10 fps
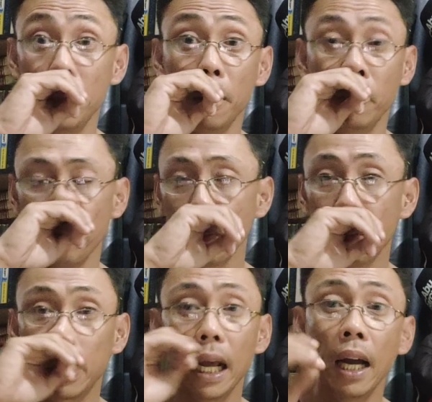No?
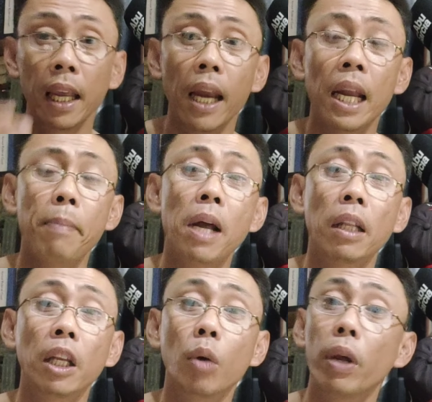But again, I'm
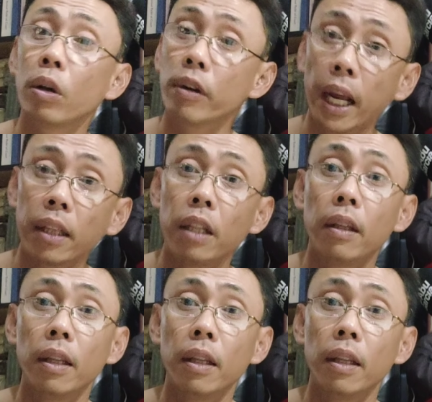not in a way connected